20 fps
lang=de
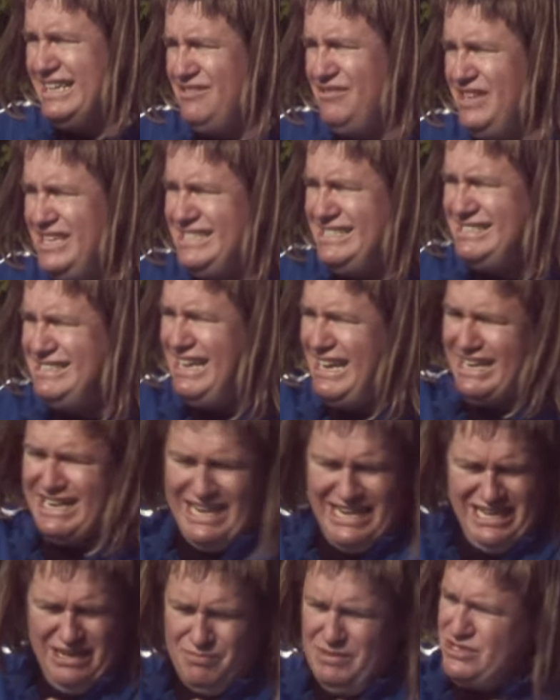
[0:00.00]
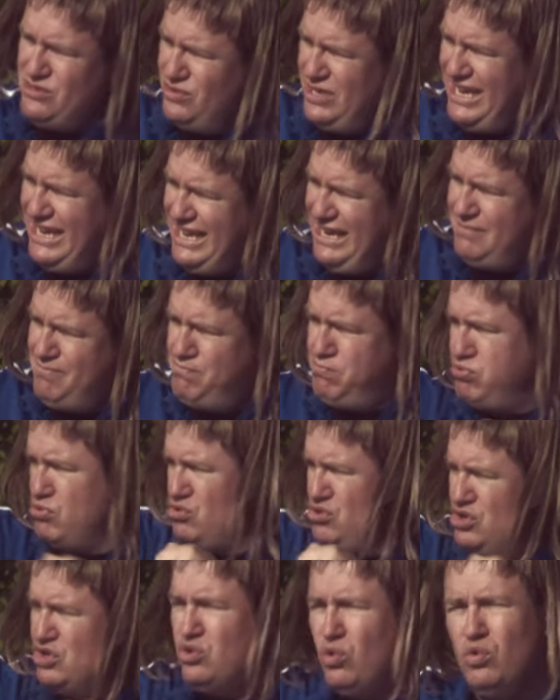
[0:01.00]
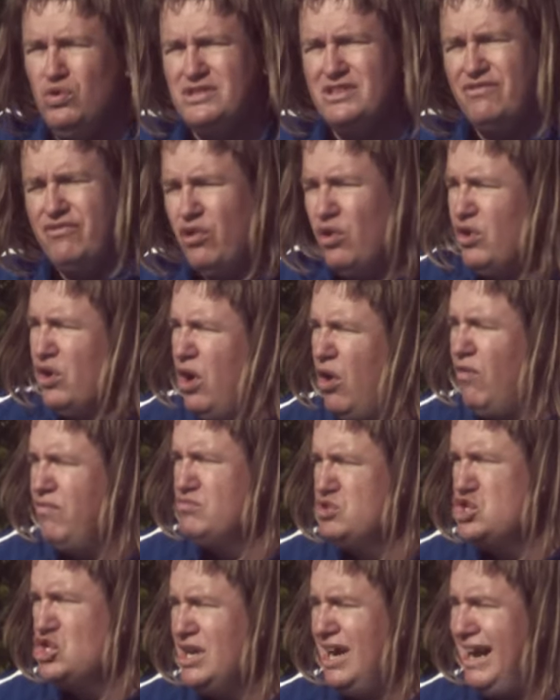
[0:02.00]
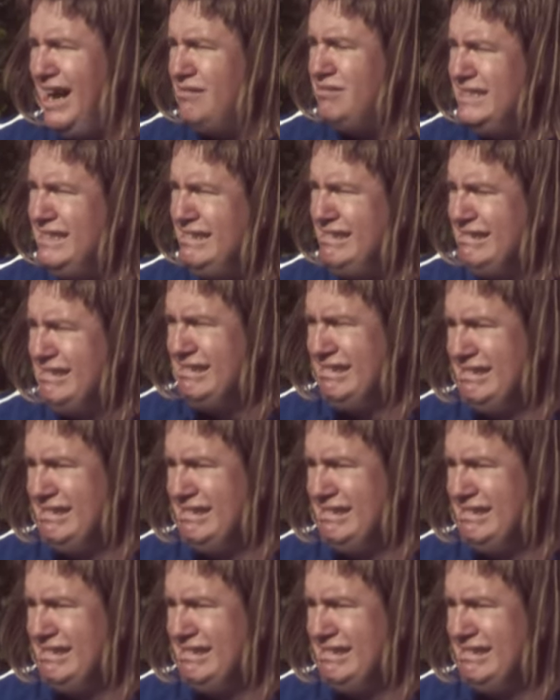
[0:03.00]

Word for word: gewesen, der Geier mit so einer Red Bull-Dose vorne auf dem Schnabel.